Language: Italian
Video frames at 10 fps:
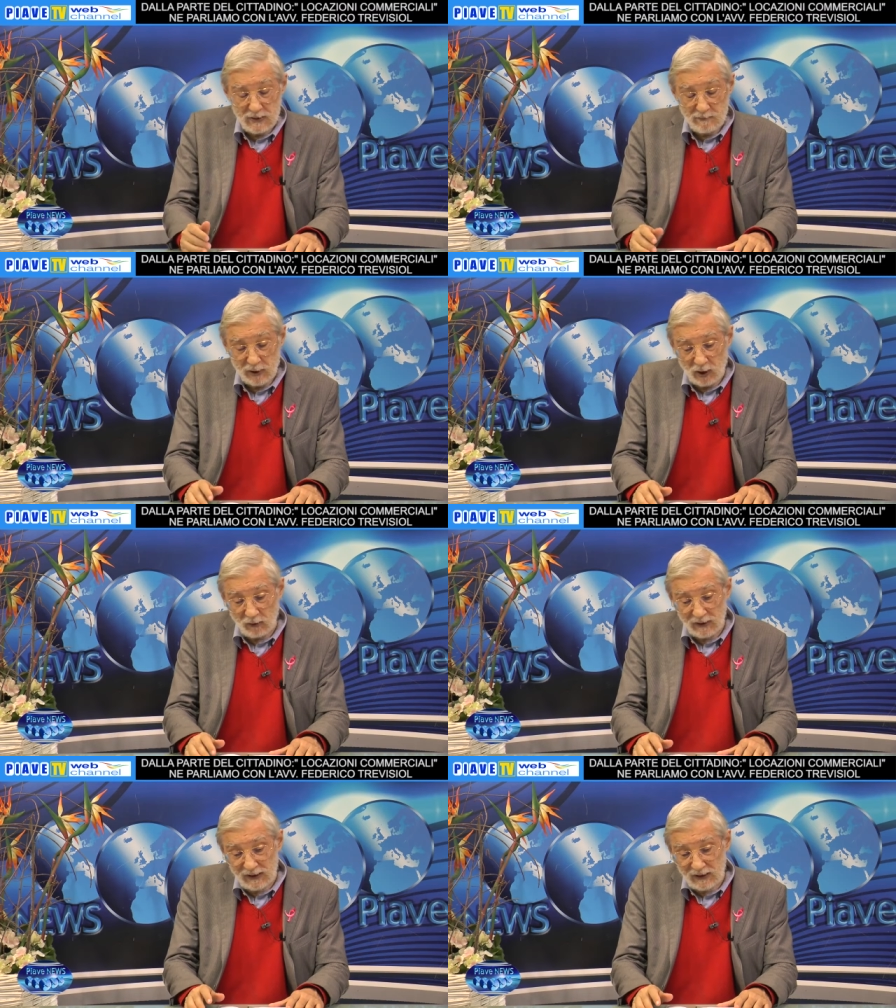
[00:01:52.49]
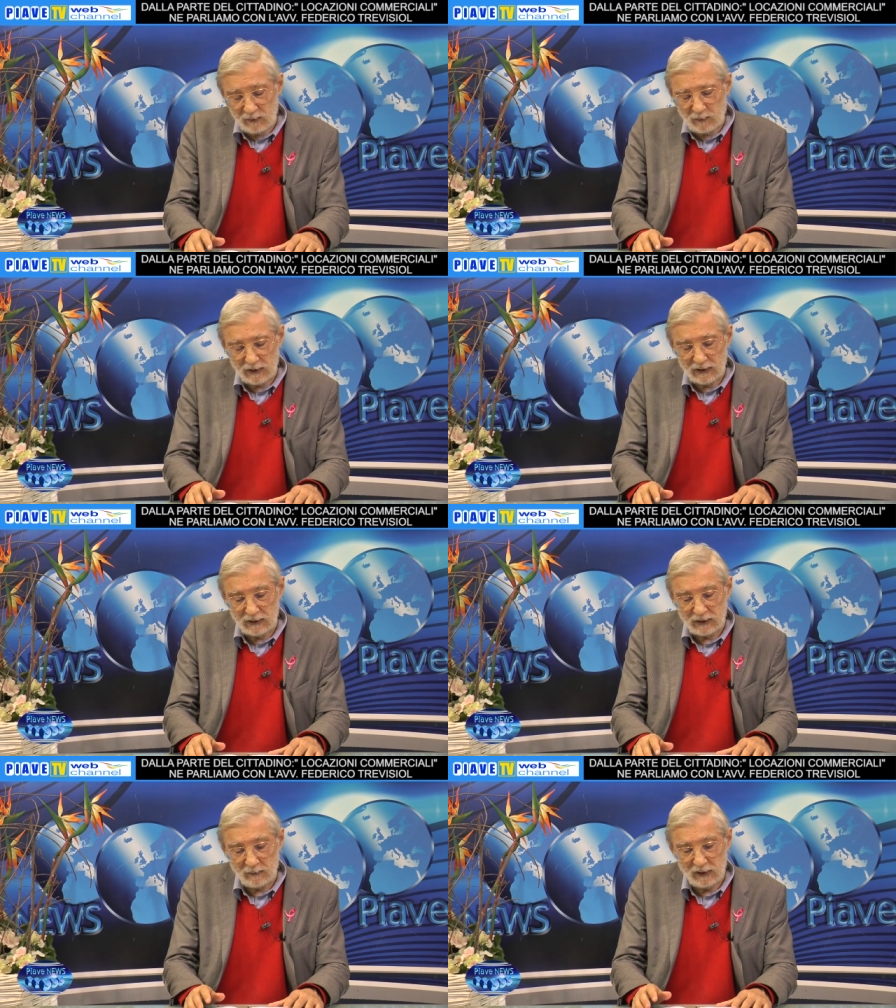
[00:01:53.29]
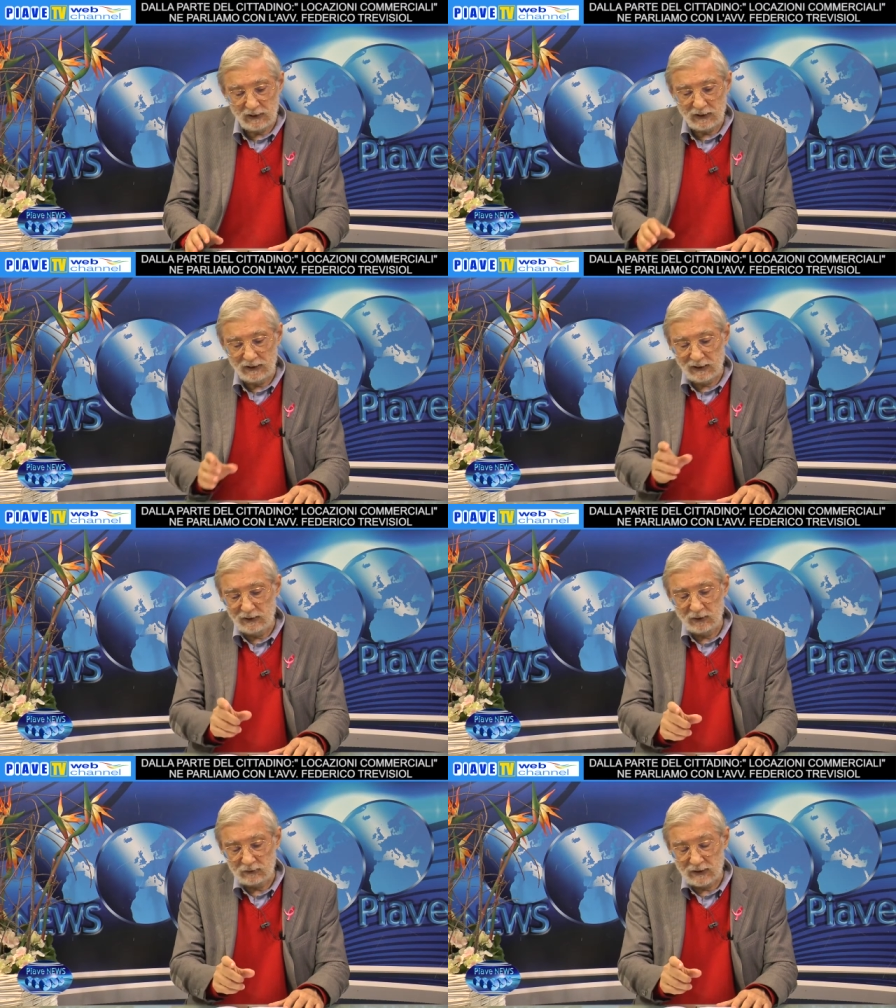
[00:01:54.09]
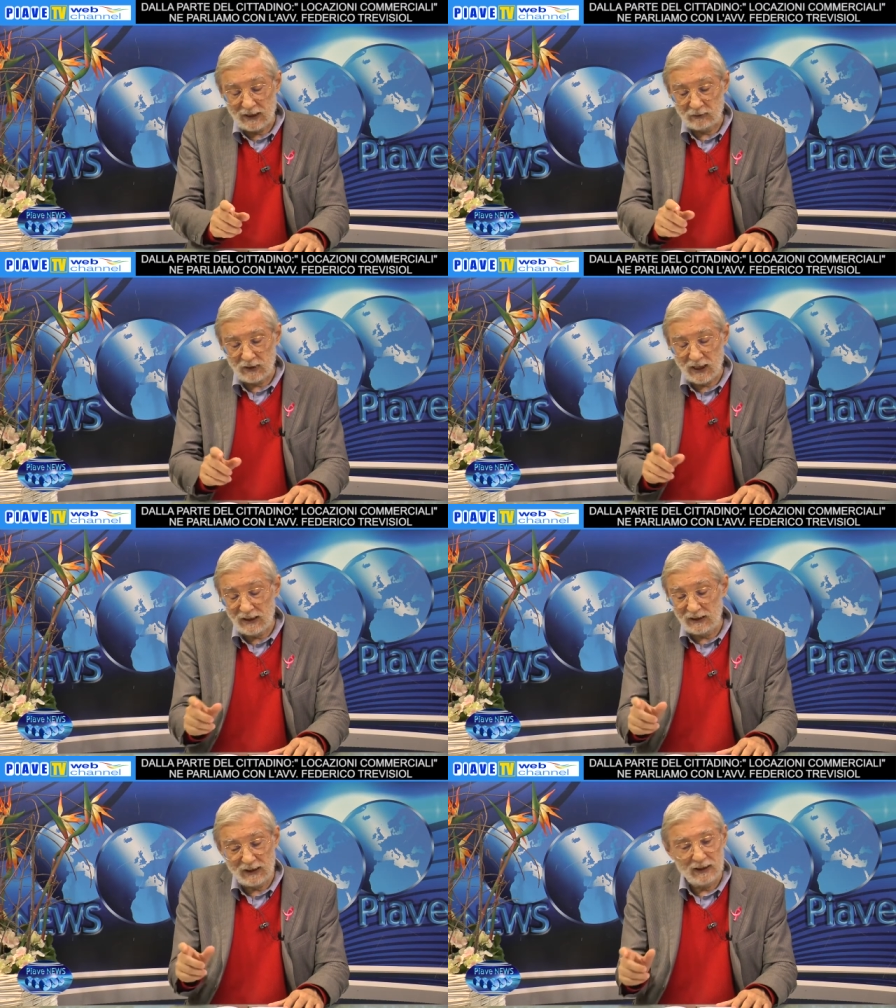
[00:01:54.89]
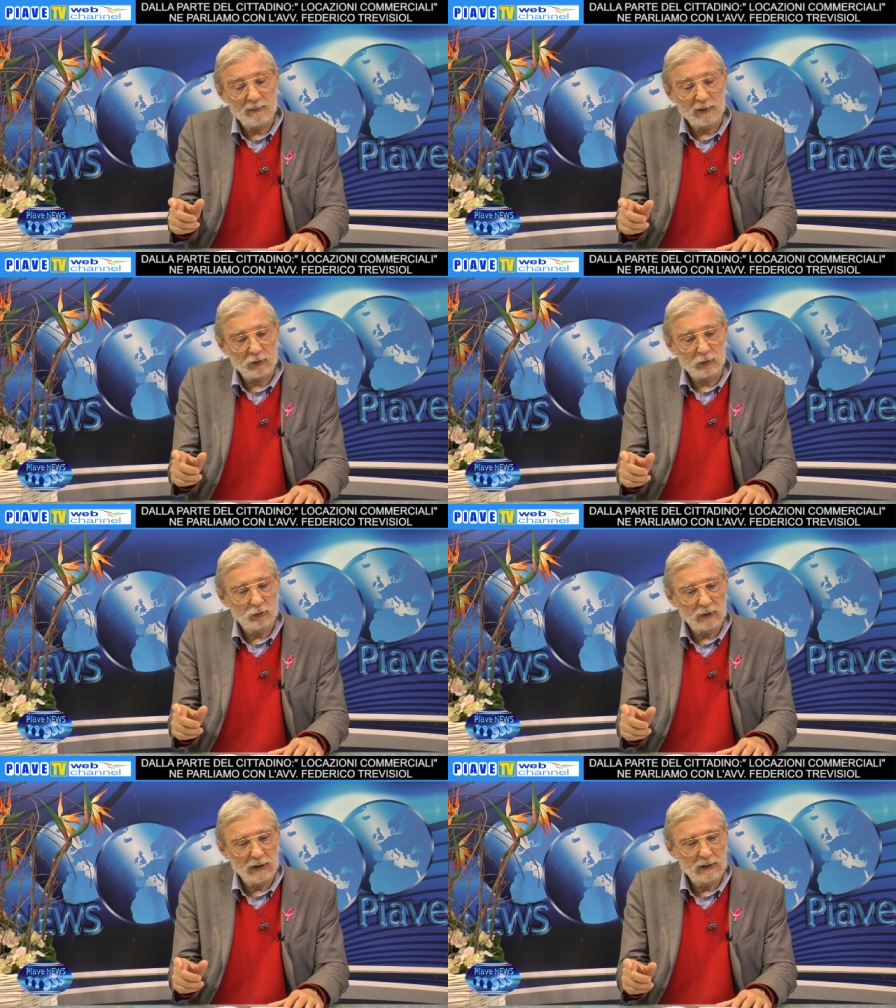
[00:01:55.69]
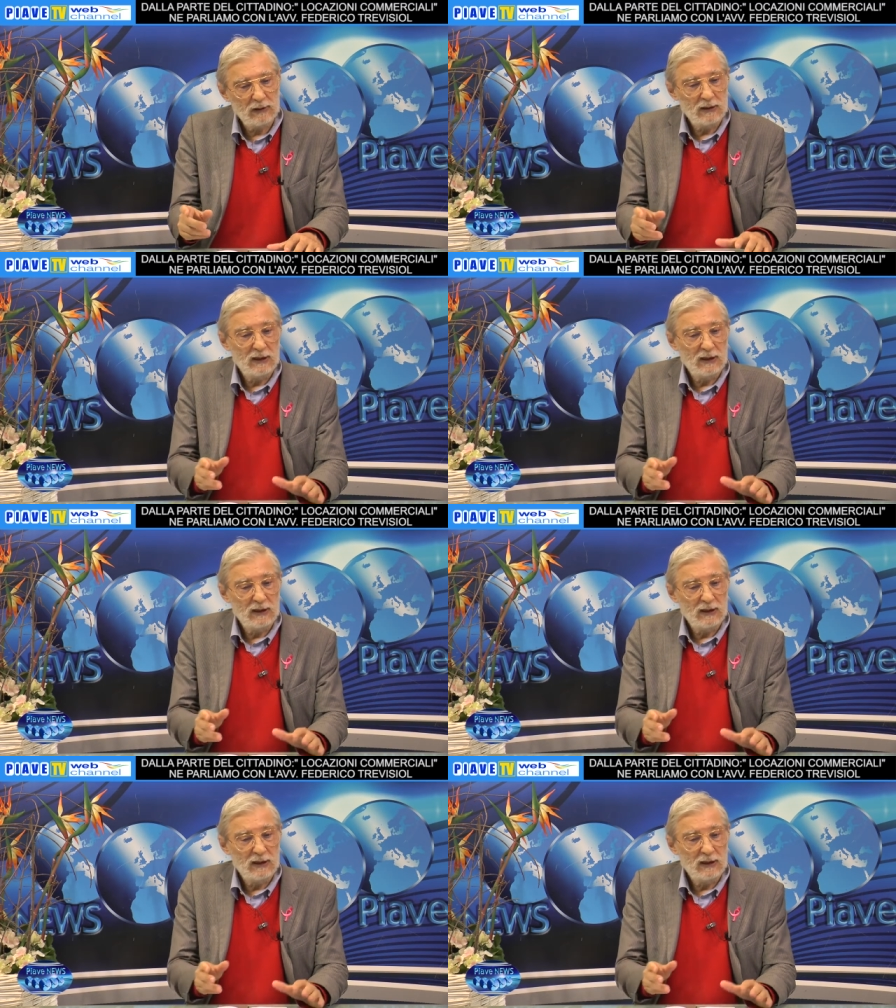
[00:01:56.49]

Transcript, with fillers: Però indipendentemente dal lockdown, anche all'apertura,